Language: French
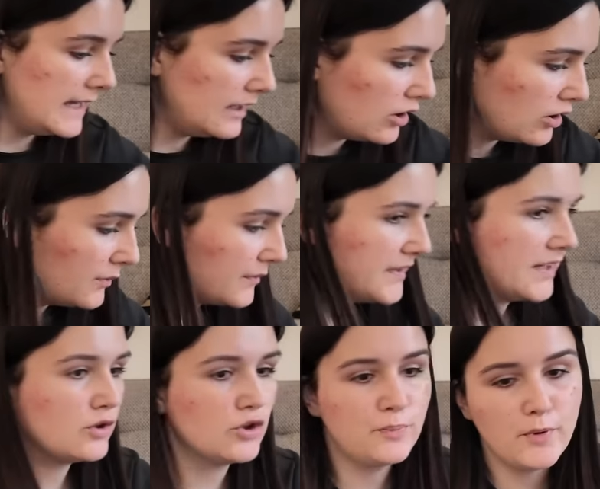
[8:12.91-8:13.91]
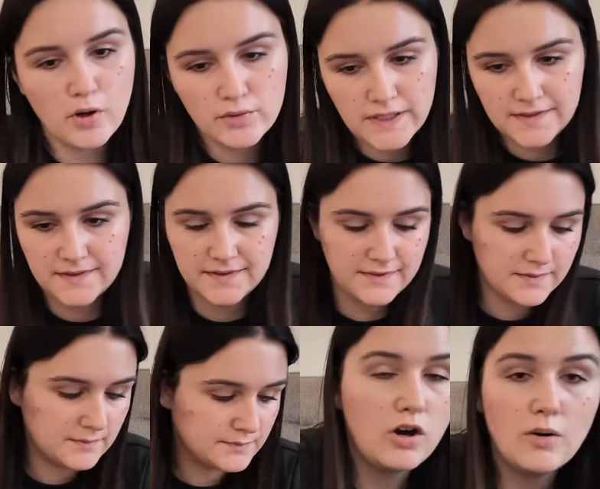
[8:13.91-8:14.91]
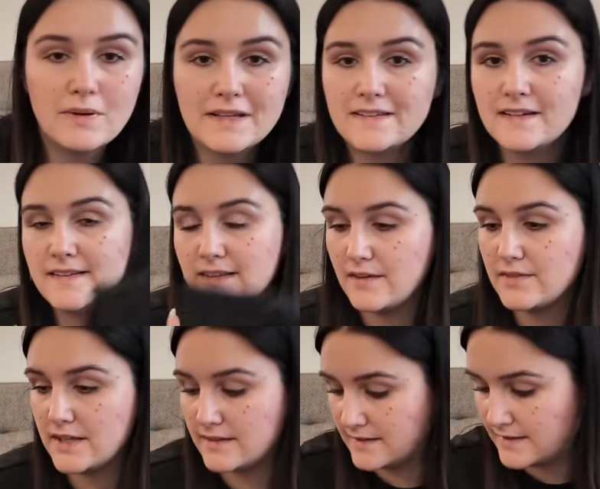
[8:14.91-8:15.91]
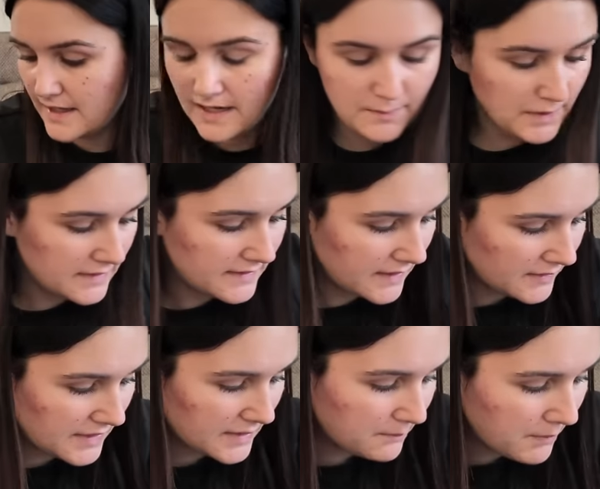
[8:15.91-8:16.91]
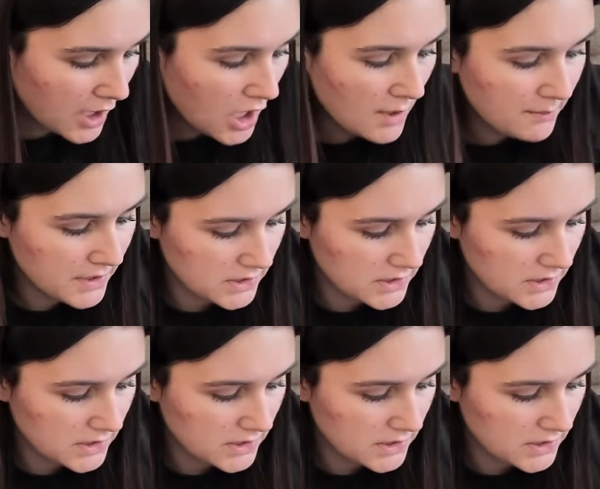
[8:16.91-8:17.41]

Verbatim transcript: Alors, sac de sport, on a dit. Remplacer les serviettes sales par des serviettes propres,